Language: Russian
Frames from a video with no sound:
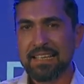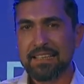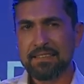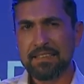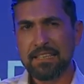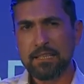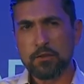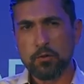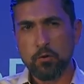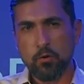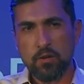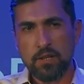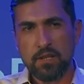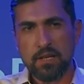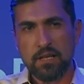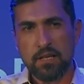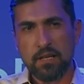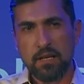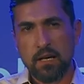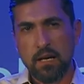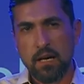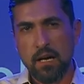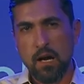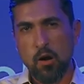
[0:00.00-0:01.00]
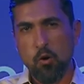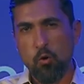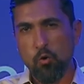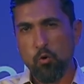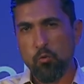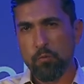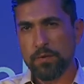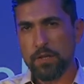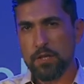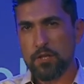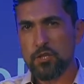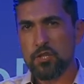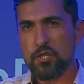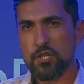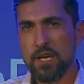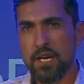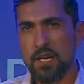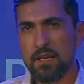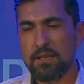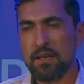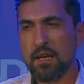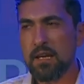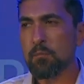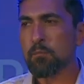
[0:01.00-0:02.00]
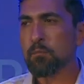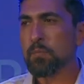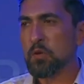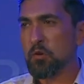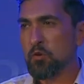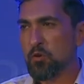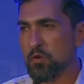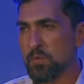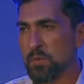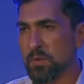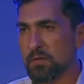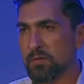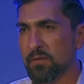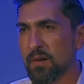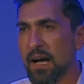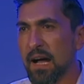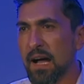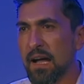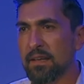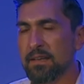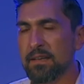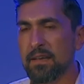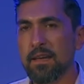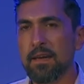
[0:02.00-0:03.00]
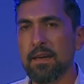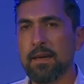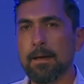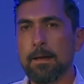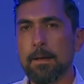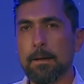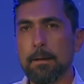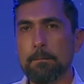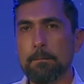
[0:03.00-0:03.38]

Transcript: не только э, умножение, преуспевание